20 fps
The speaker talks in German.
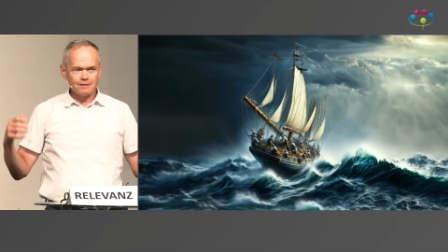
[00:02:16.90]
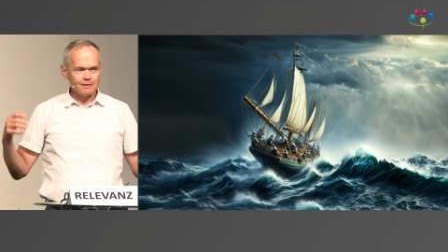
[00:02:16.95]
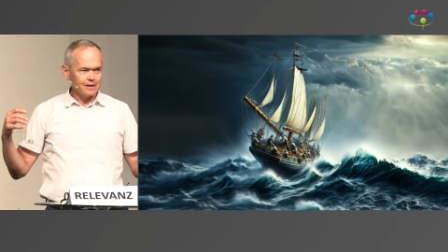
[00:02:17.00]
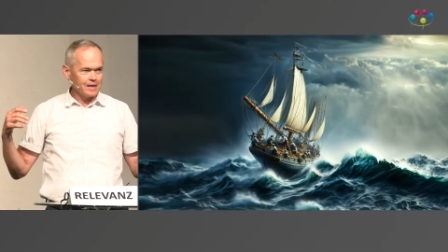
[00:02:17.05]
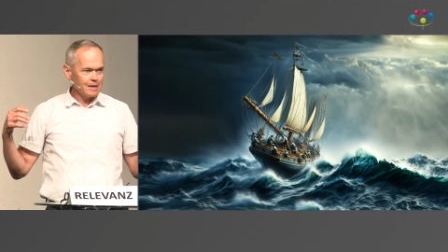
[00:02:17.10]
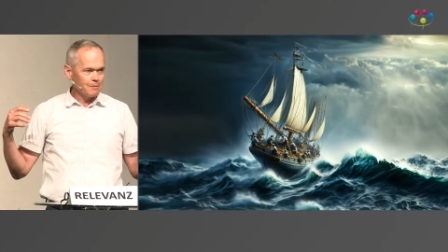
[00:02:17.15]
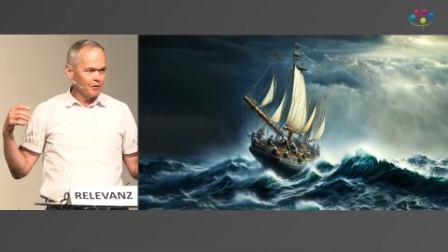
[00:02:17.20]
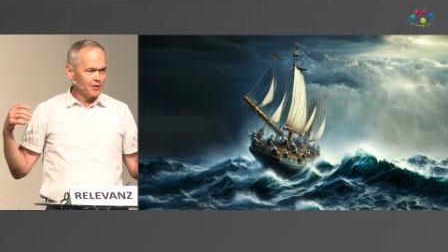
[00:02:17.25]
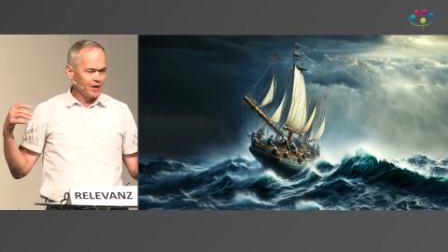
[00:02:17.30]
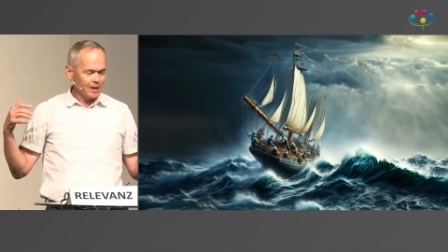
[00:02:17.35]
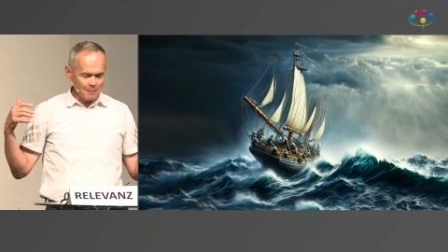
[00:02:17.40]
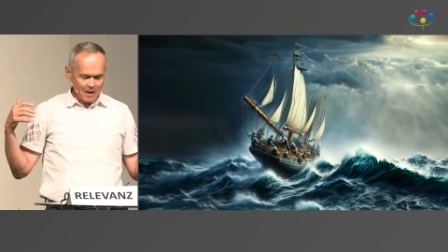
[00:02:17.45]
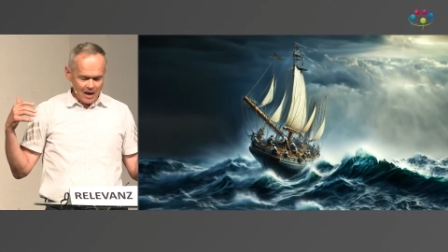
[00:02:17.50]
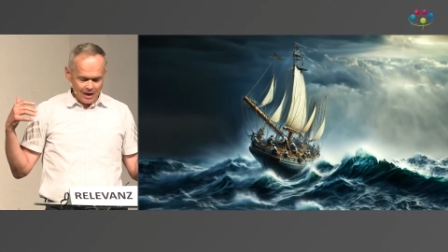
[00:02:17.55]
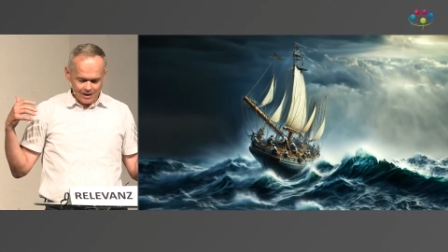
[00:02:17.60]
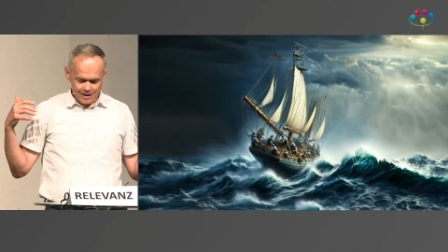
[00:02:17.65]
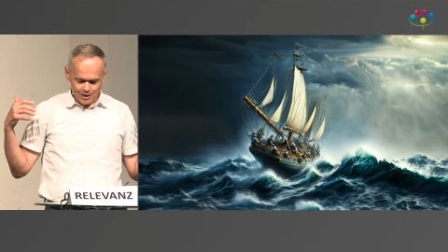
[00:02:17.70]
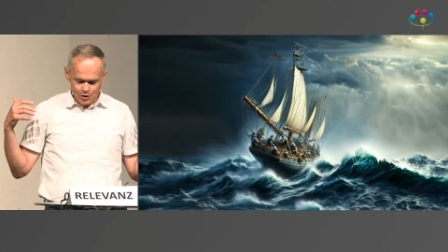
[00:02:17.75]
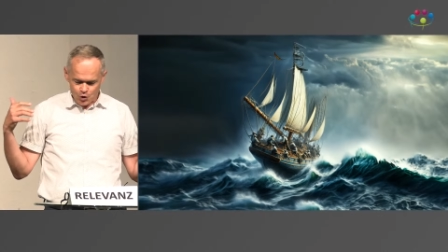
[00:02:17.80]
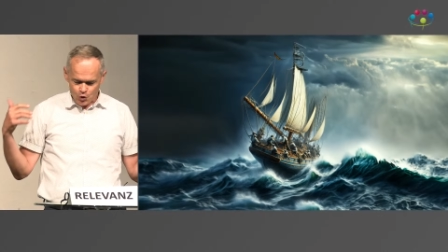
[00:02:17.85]
immer wieder mal
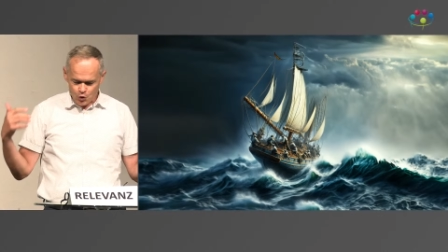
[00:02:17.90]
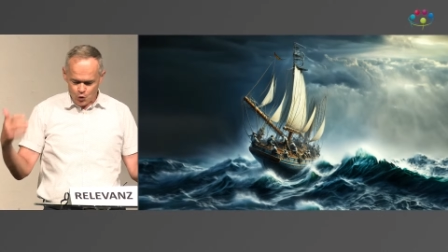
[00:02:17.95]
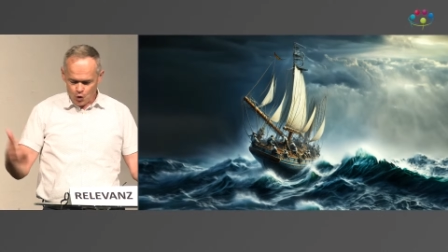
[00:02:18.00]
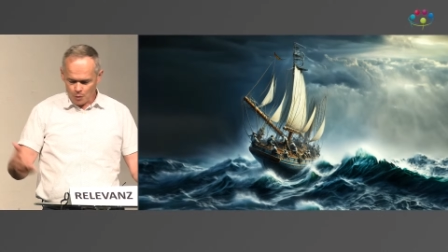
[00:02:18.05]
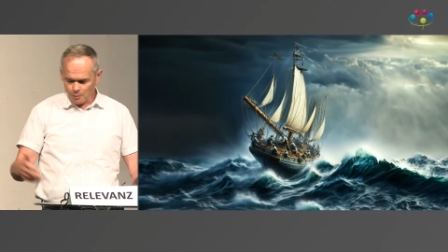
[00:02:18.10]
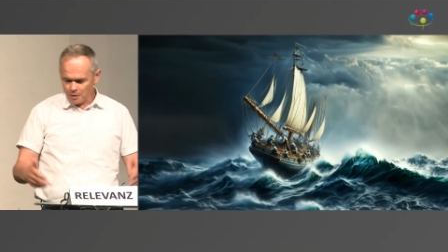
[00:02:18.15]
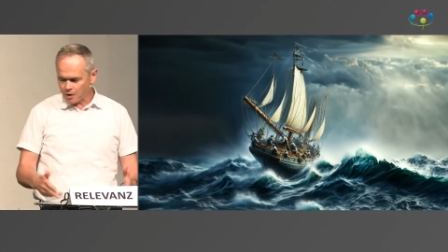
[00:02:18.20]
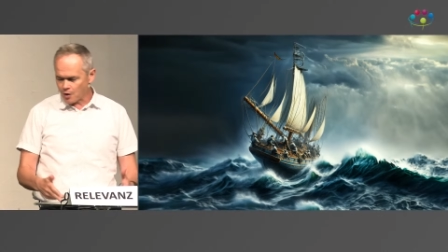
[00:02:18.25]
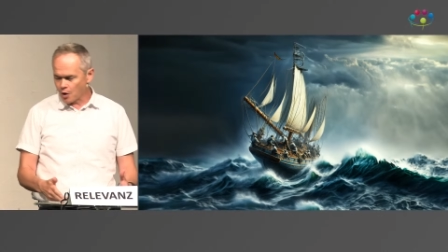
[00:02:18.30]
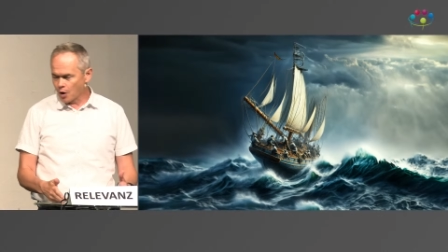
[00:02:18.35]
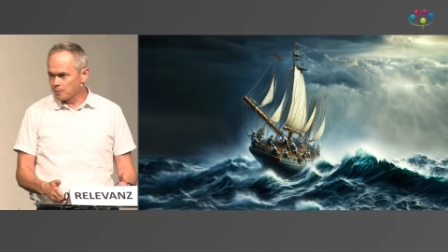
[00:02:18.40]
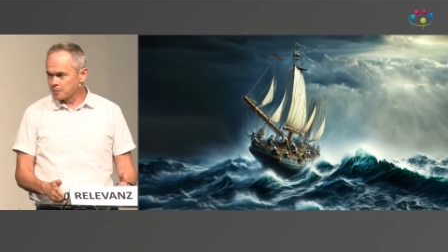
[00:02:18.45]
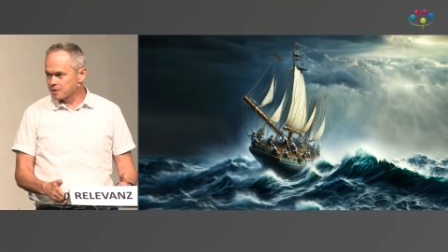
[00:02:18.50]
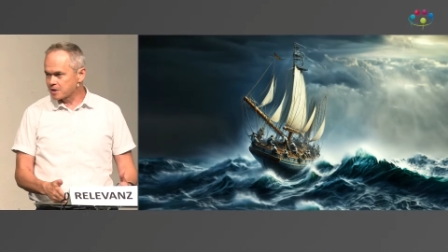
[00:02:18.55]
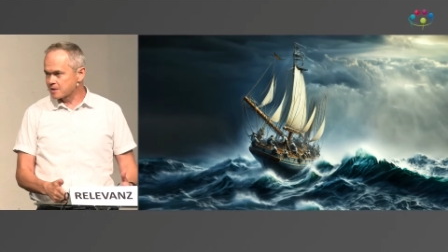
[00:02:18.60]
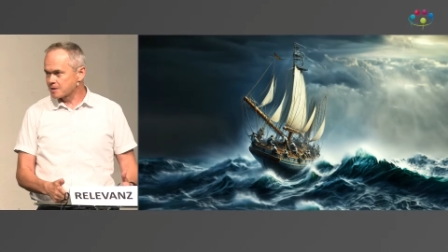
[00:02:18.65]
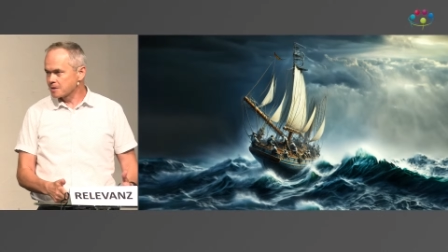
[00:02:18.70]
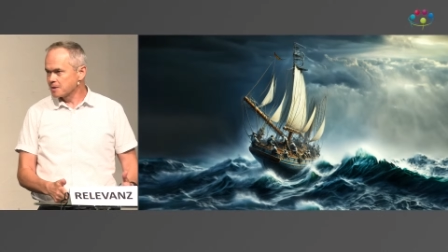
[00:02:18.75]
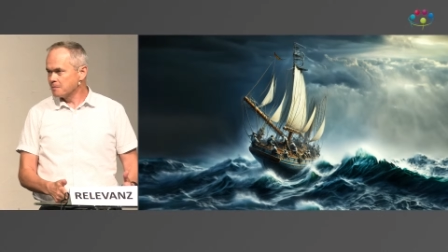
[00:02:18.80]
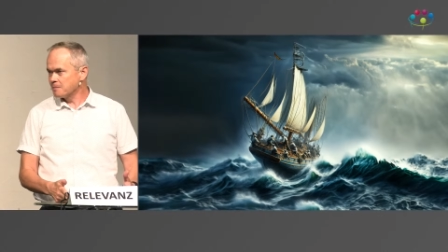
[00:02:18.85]
in Stürme
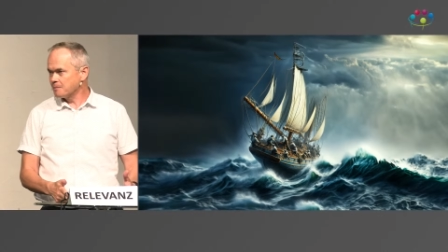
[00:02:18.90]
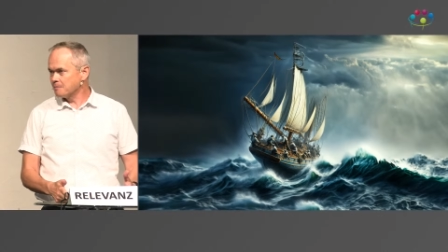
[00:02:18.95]
kommt,